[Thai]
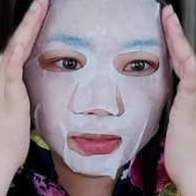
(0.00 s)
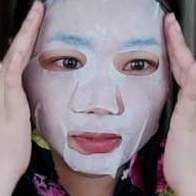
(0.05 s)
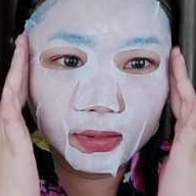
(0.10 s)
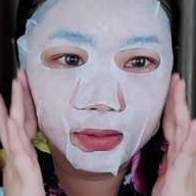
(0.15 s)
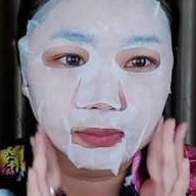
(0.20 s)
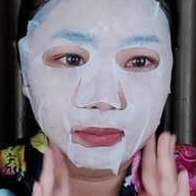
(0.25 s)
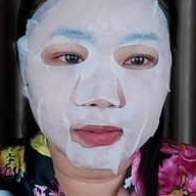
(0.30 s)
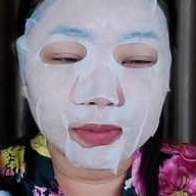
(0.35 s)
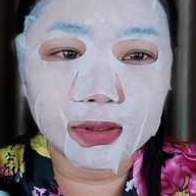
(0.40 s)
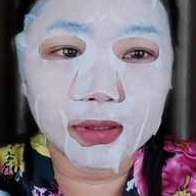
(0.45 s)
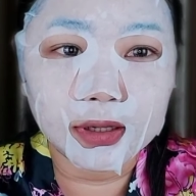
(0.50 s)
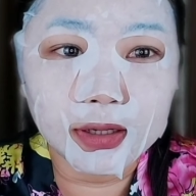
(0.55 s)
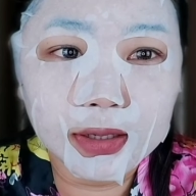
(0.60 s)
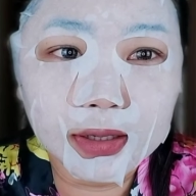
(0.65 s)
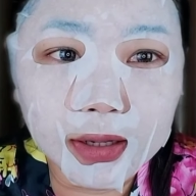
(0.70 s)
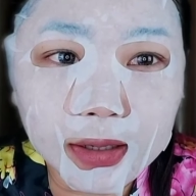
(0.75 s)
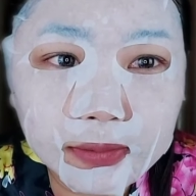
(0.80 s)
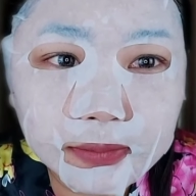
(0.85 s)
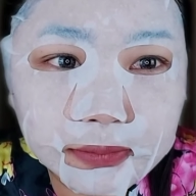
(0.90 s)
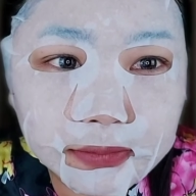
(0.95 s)
อ่ะ ประมาณนี้นะ
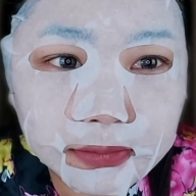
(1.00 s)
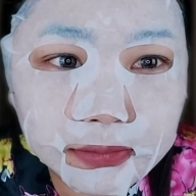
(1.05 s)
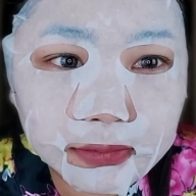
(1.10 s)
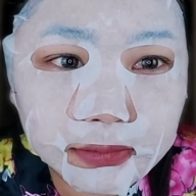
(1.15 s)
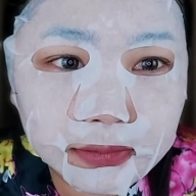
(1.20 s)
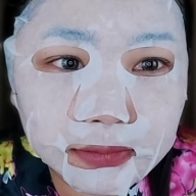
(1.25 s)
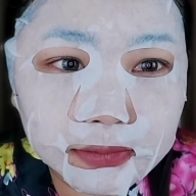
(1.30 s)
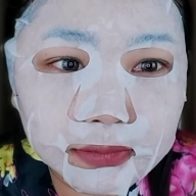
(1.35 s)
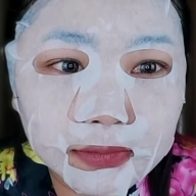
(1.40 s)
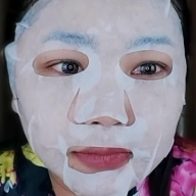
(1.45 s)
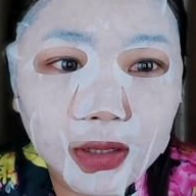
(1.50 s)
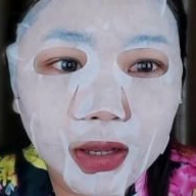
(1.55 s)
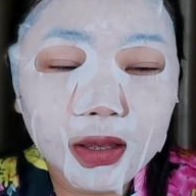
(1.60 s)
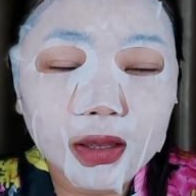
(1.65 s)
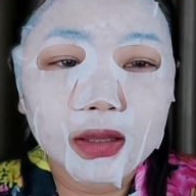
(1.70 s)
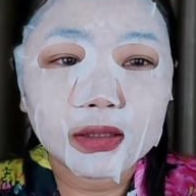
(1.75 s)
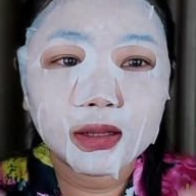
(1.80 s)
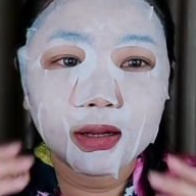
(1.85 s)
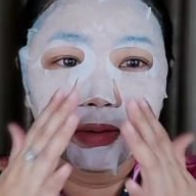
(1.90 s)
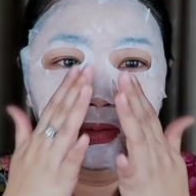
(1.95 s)
คะ
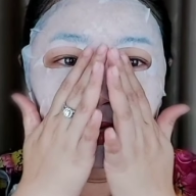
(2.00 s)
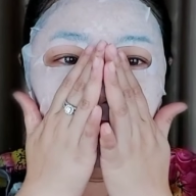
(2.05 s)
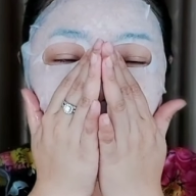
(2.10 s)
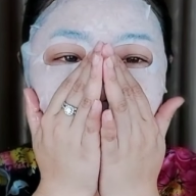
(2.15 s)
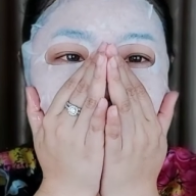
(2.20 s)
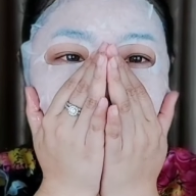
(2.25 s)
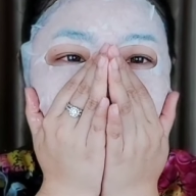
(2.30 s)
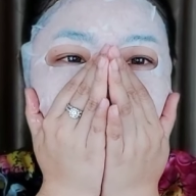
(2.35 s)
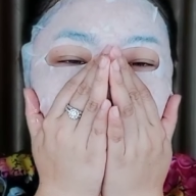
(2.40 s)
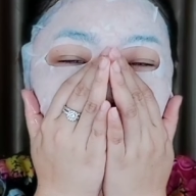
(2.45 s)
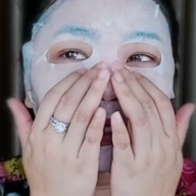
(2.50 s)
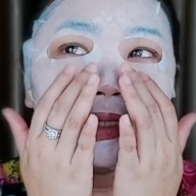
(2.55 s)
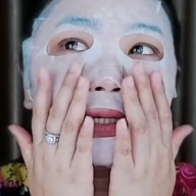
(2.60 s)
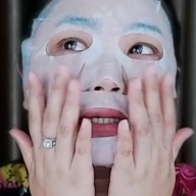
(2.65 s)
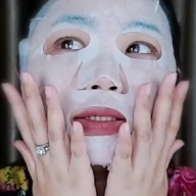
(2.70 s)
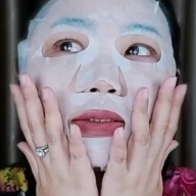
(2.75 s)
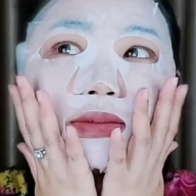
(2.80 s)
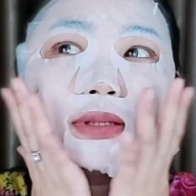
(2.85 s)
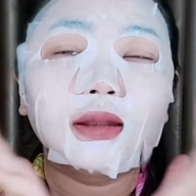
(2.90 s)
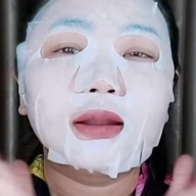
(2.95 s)
เดี๋ยวเราทิ้งไว้สักประมาณนึ
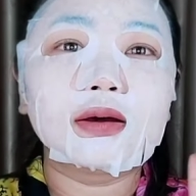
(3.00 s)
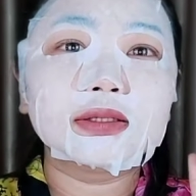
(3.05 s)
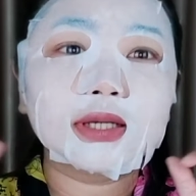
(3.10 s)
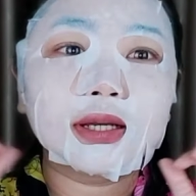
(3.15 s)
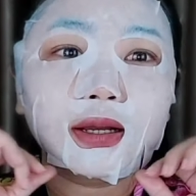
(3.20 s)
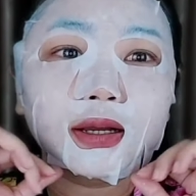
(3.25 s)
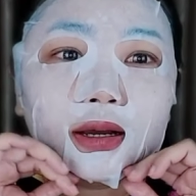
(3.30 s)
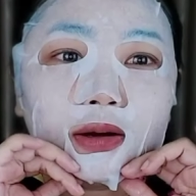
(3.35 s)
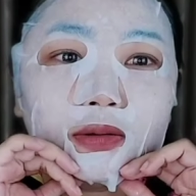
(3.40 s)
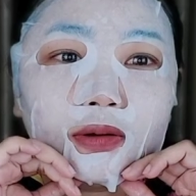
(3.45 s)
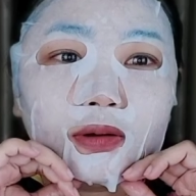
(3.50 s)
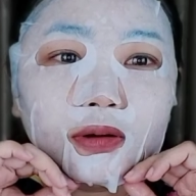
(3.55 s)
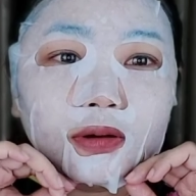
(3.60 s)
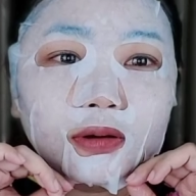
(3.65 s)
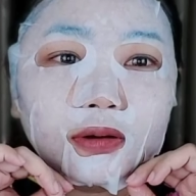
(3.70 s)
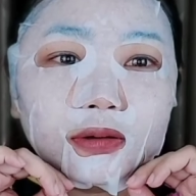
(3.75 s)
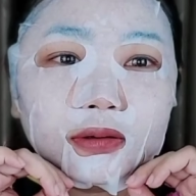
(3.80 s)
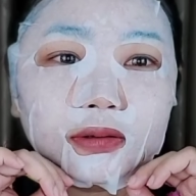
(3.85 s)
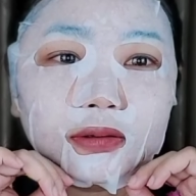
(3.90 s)
งแล้วเราก็จะเอาออก